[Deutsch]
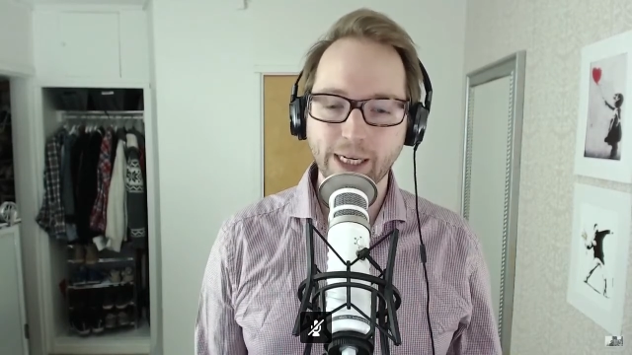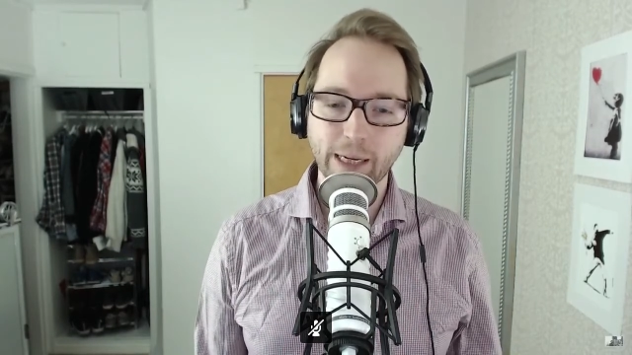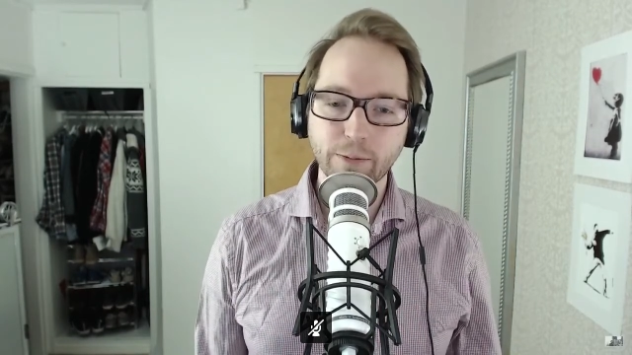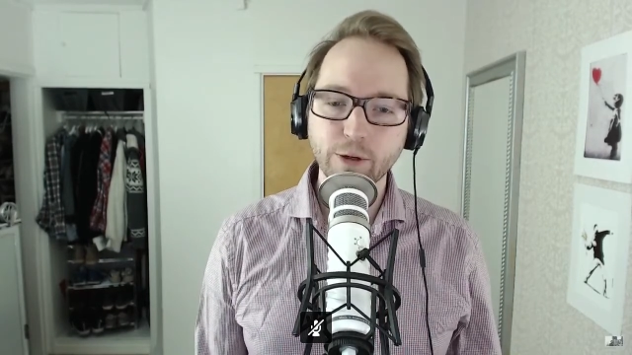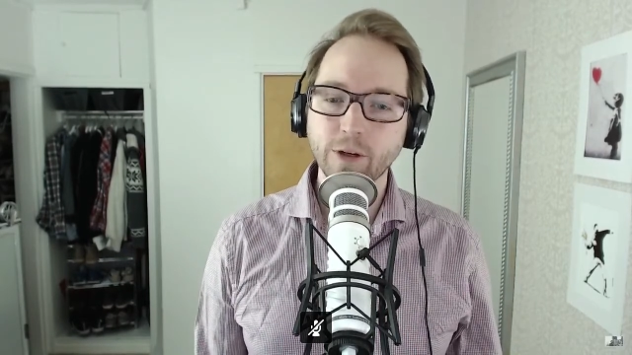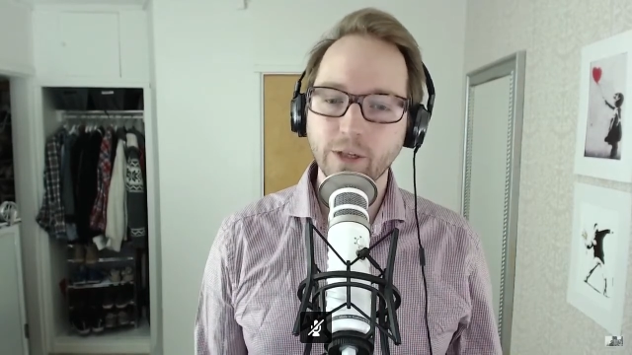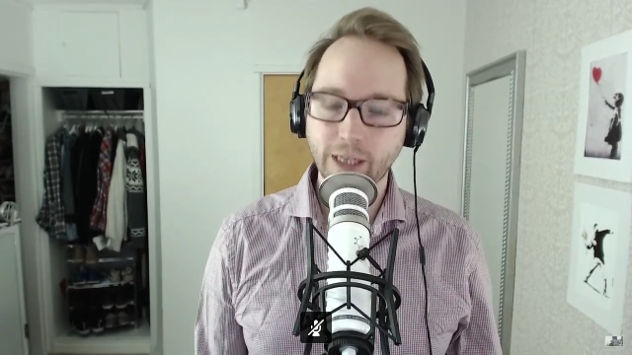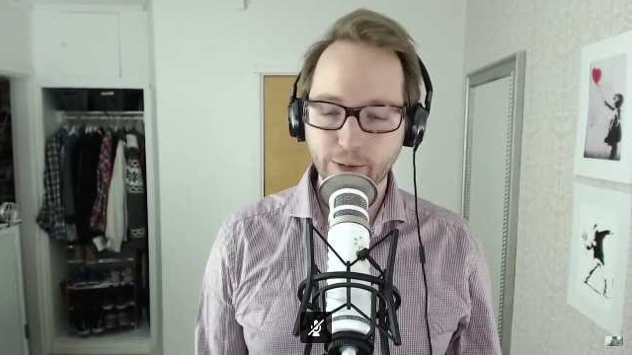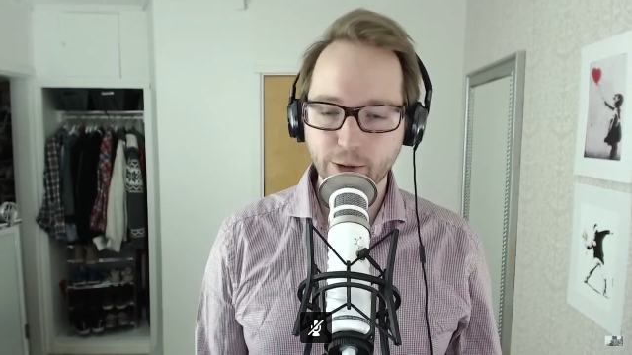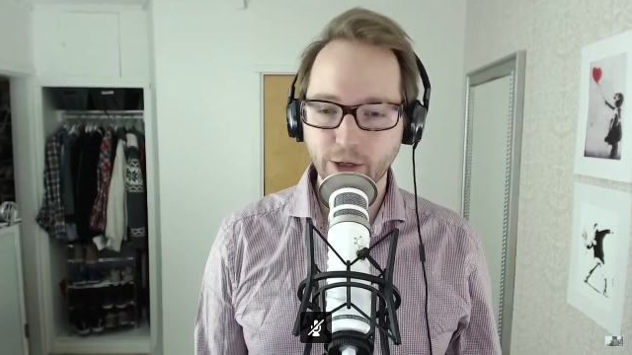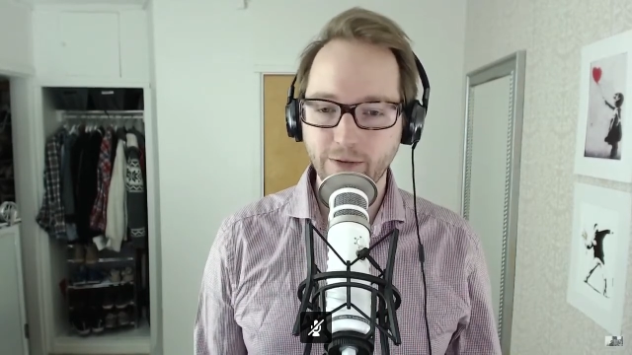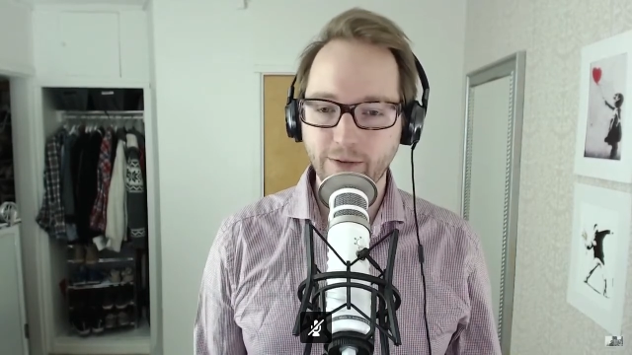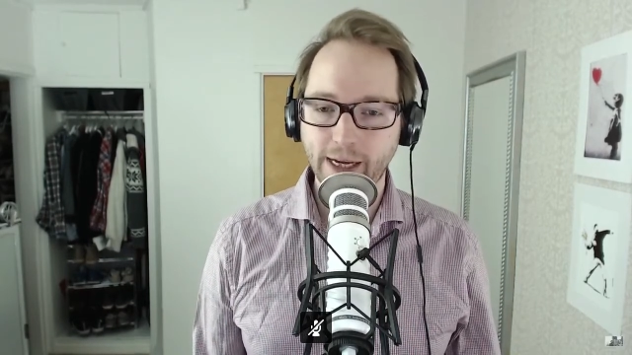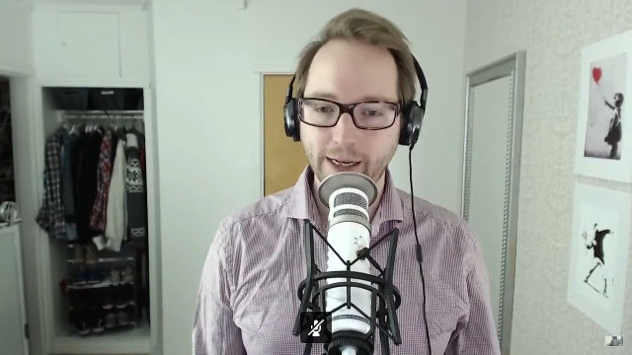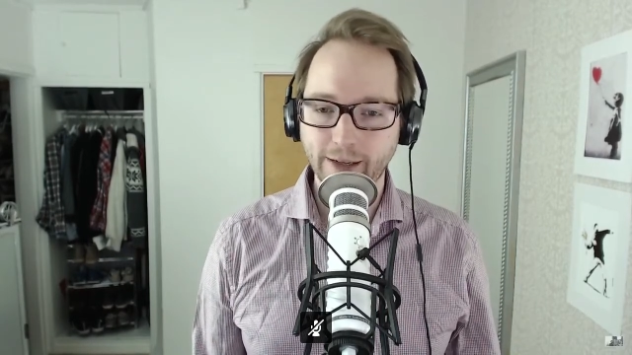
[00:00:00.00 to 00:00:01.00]
Ja. Gibt schon, gibt
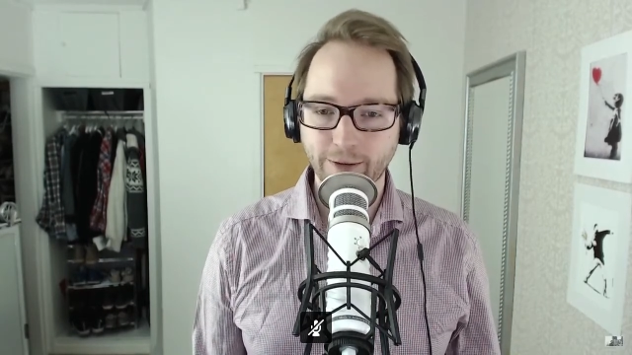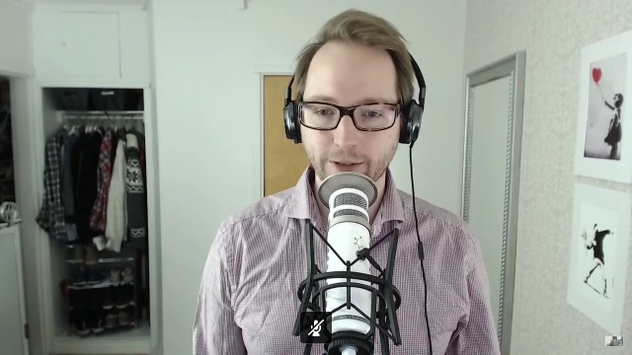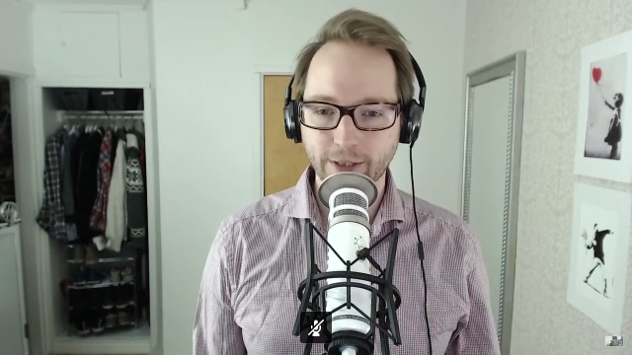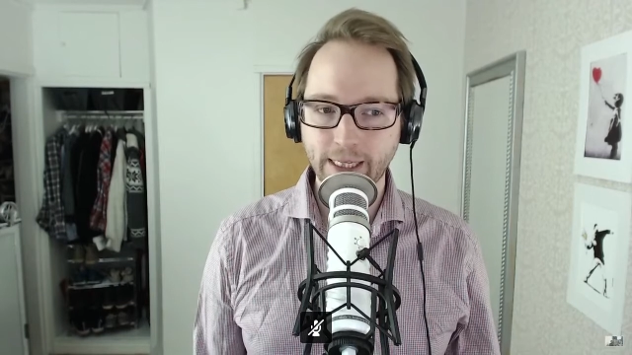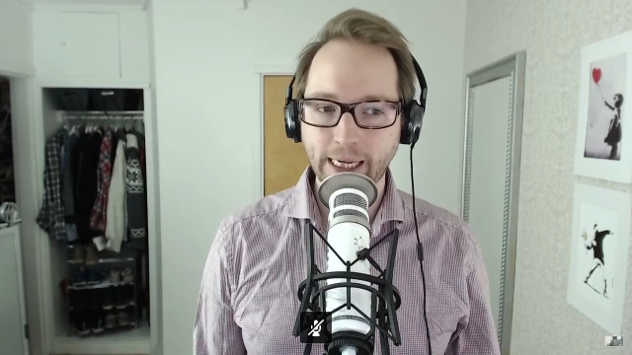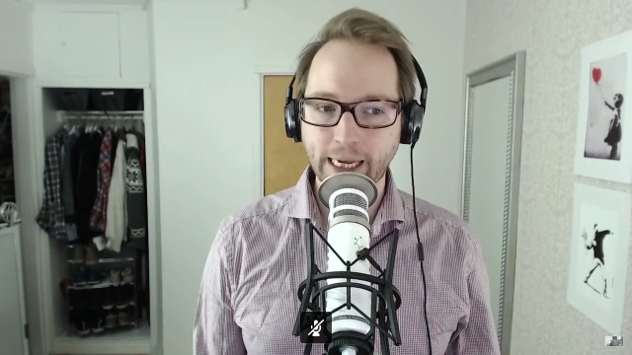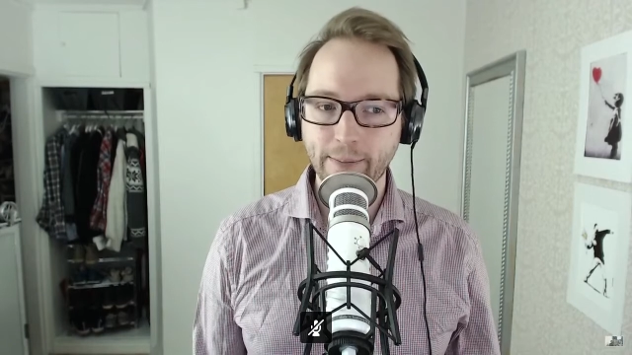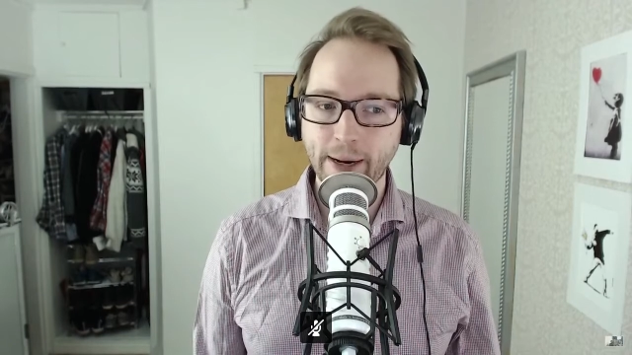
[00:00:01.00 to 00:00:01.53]
schon welche, so ist es nicht.